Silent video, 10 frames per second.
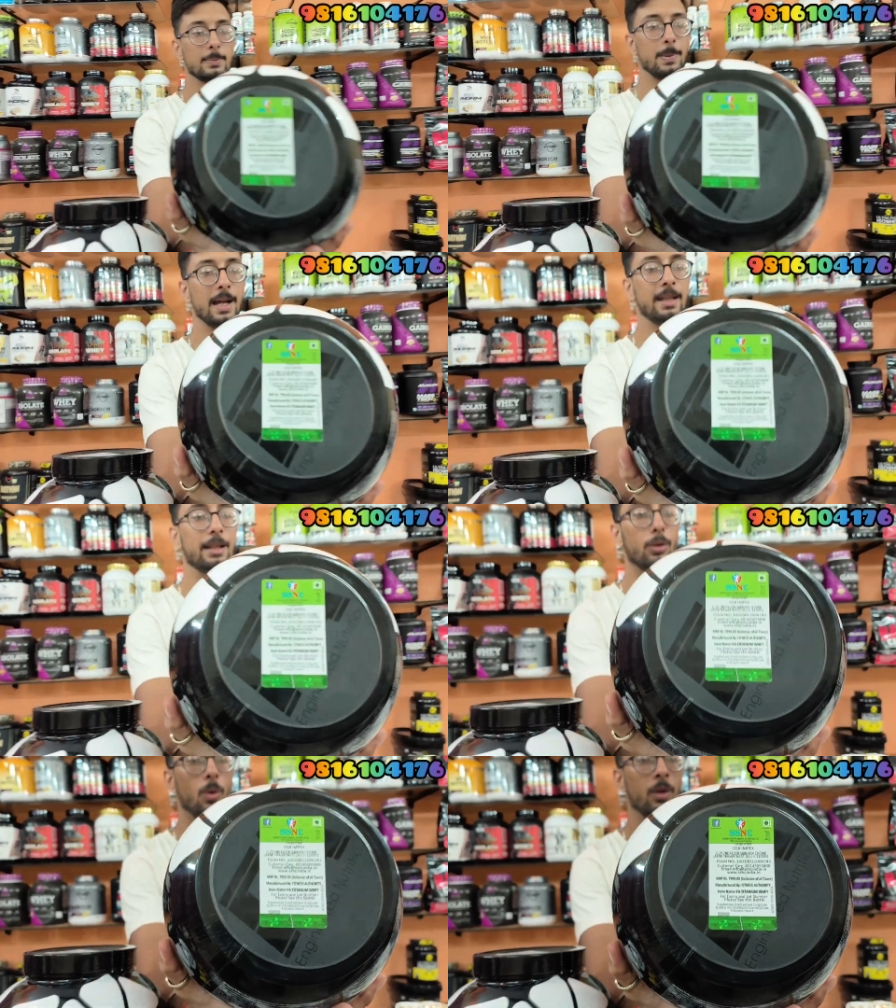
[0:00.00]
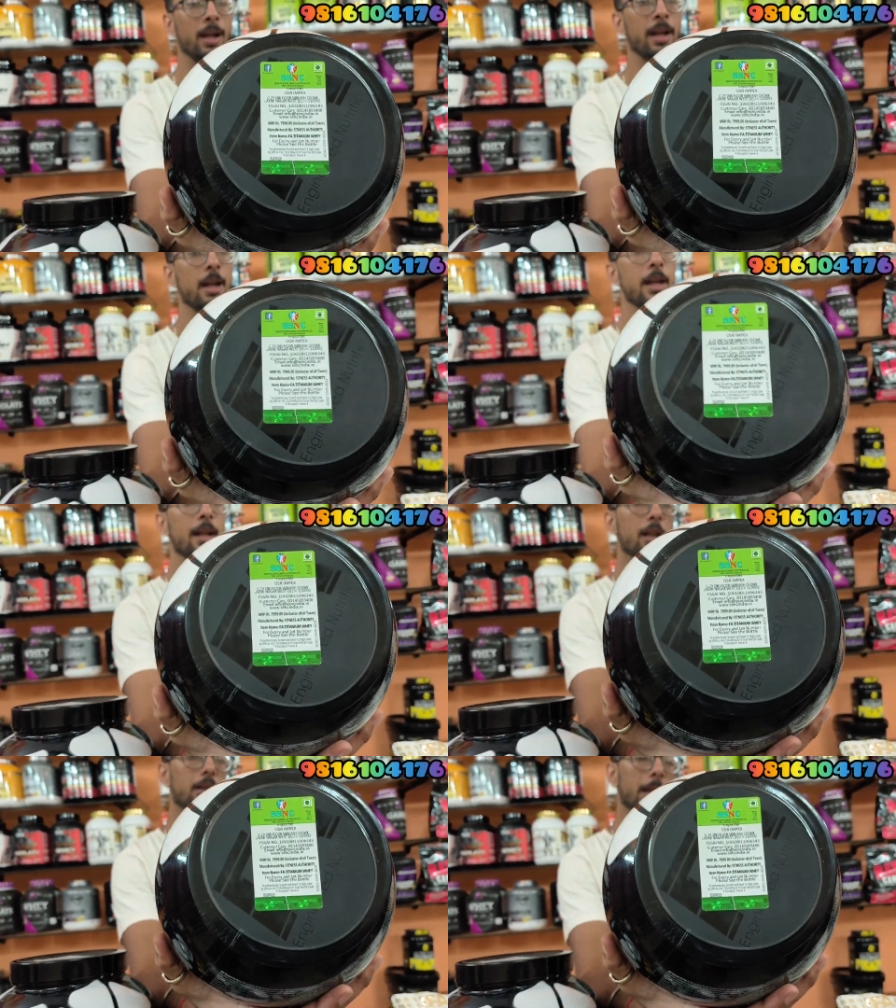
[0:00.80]
एक्सपायरी लॉन्ग है
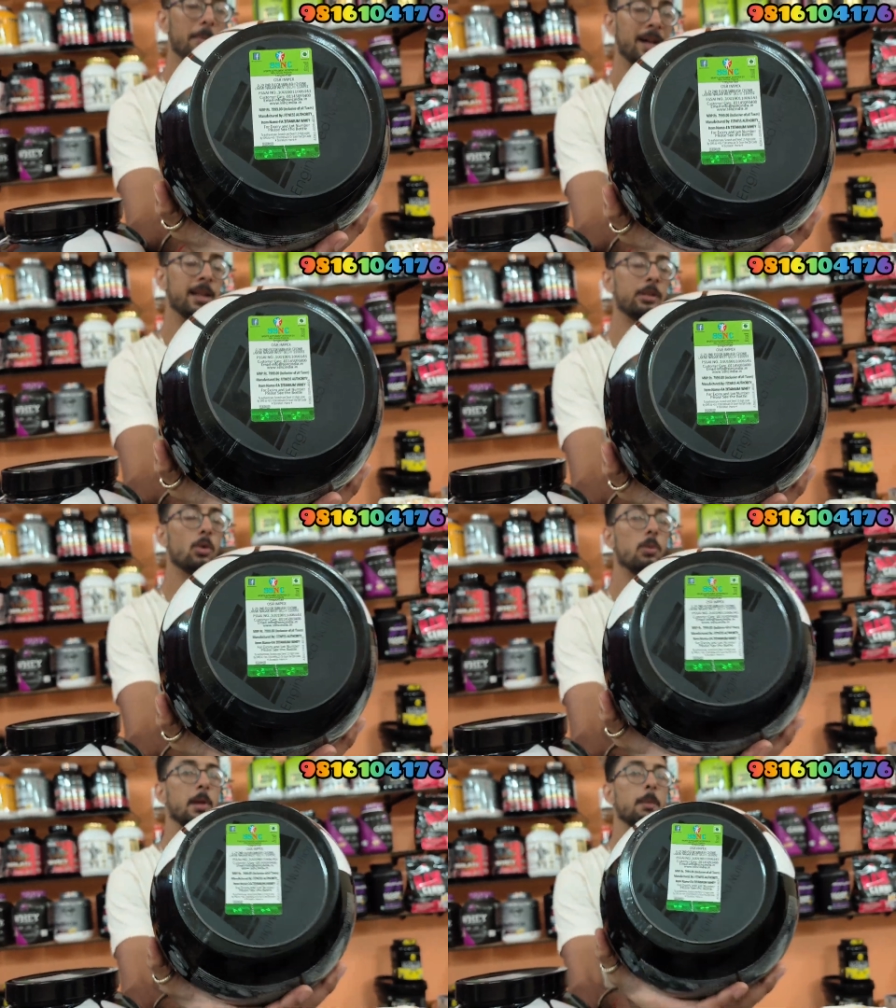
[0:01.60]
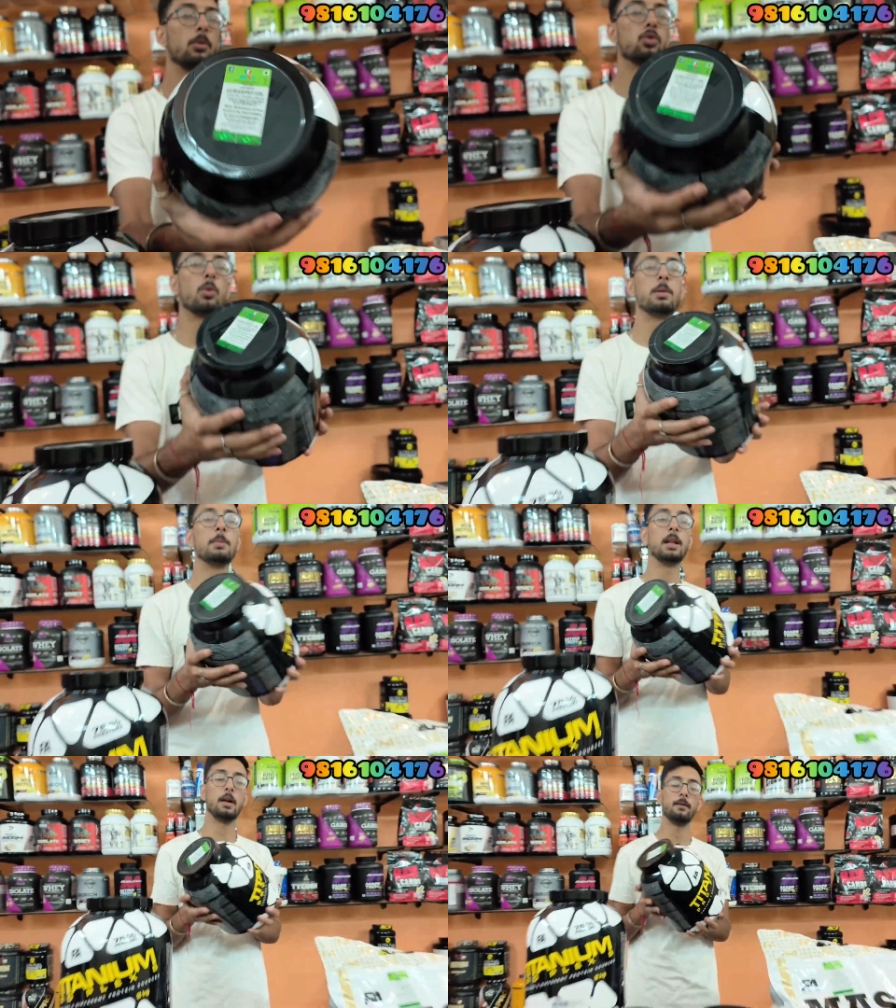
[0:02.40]
हमारे स्टोर पे आपको जो भी
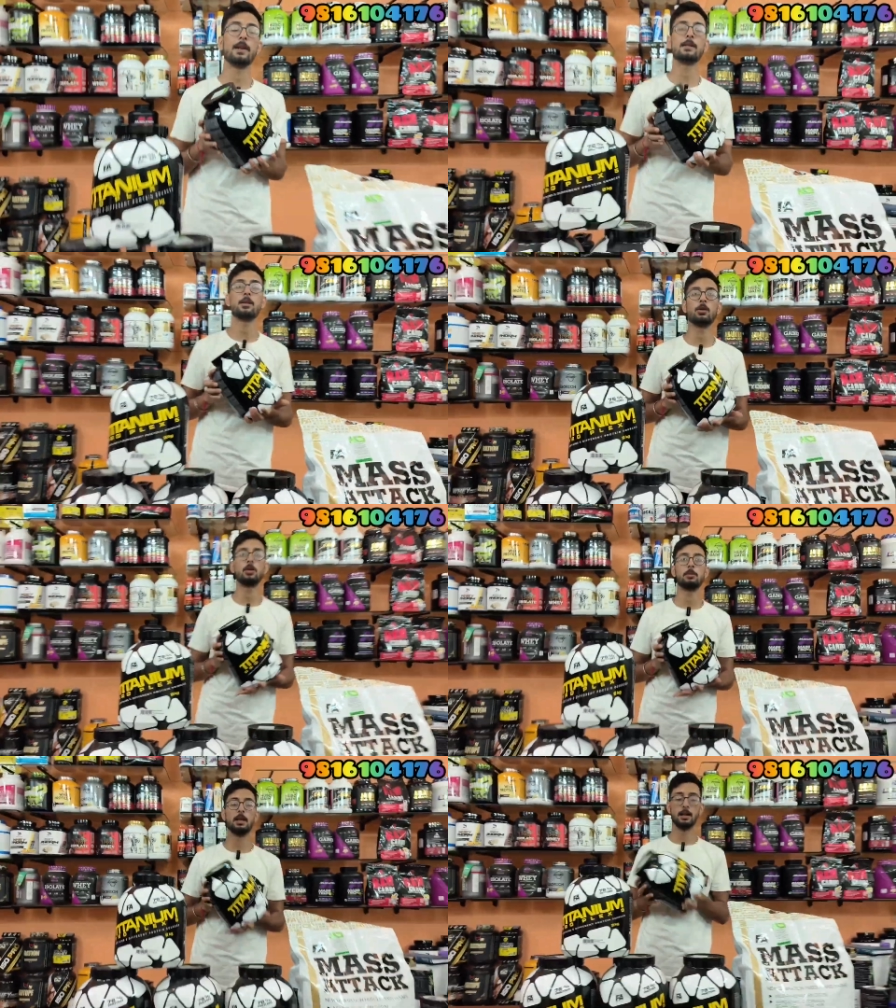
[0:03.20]
मिलेगा फ्रेश का लॉट